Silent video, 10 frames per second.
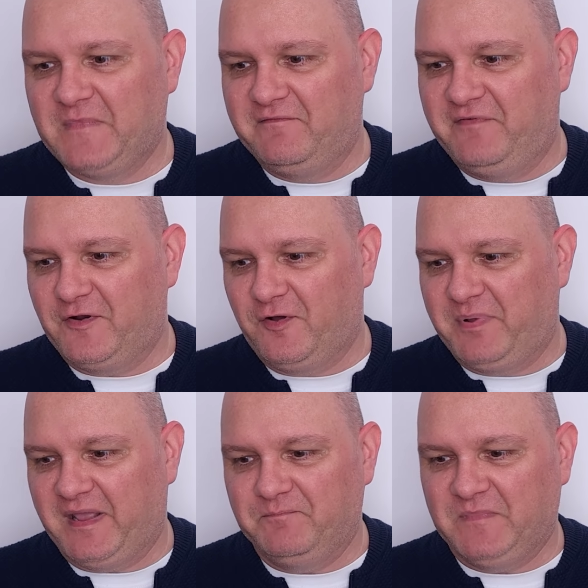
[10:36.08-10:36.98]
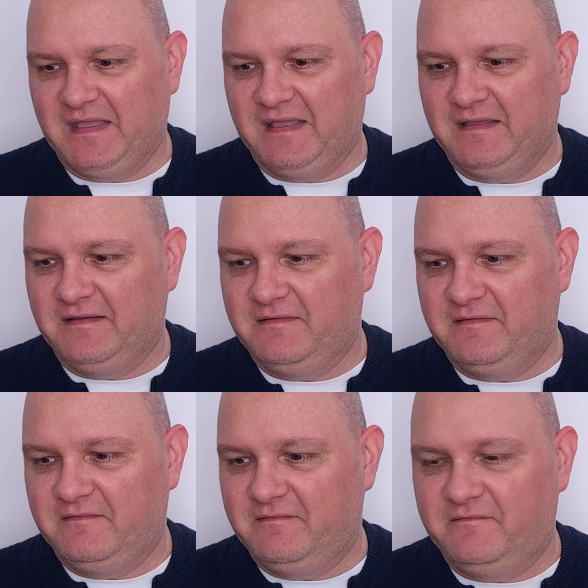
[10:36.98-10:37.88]
w Europie e,
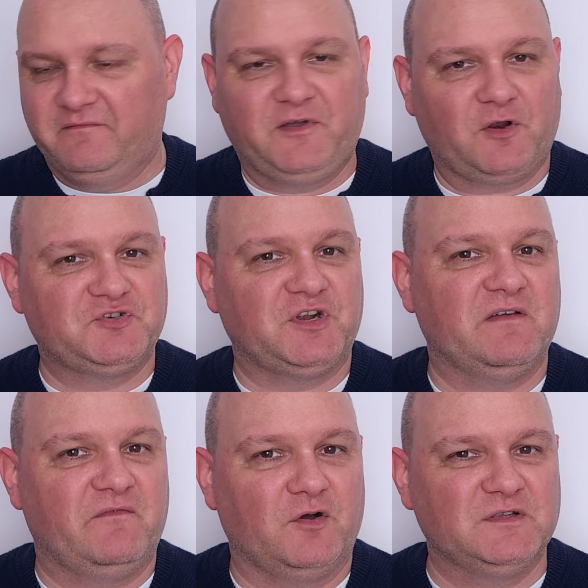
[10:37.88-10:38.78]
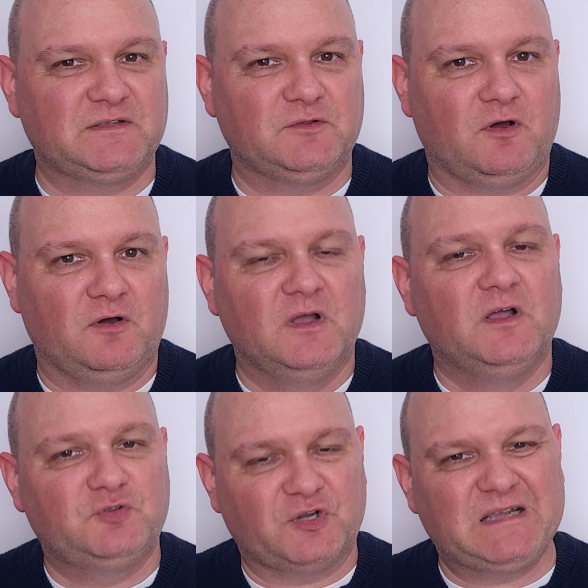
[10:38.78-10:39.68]
wkroczenie wojsk, no
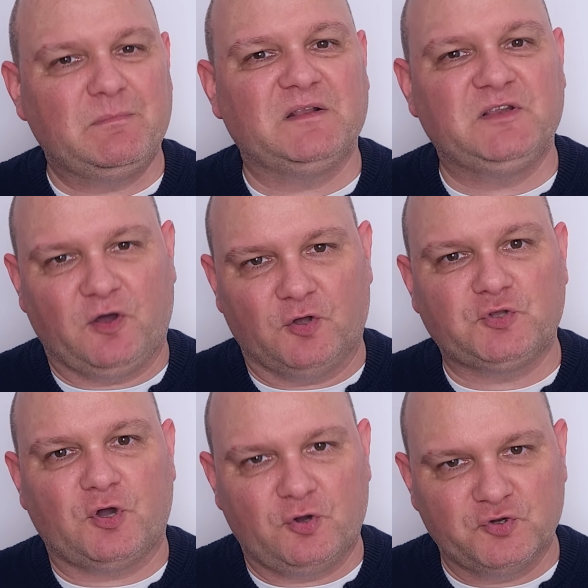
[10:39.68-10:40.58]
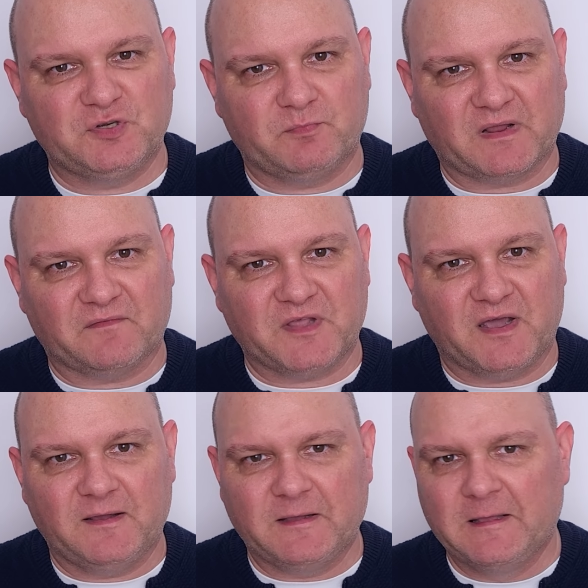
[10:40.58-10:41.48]
to chyba nie o to chodzi,
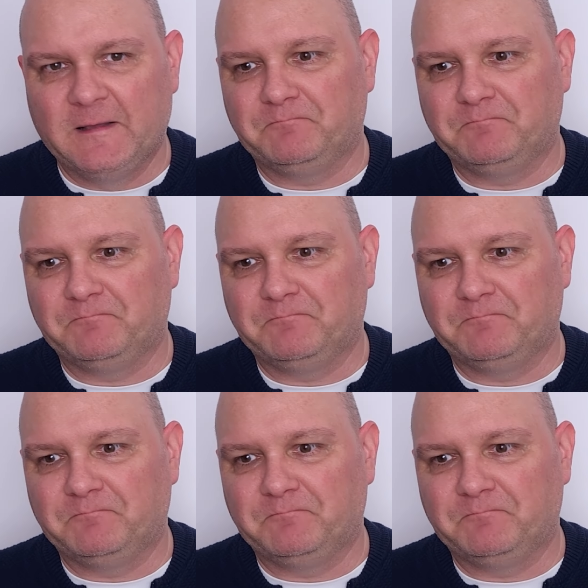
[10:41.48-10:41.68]
prawda?